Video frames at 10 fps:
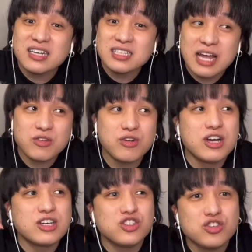は、あ
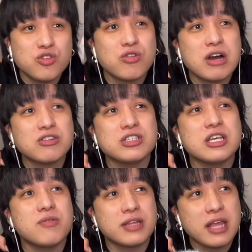の、小
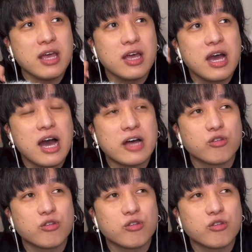学生はね、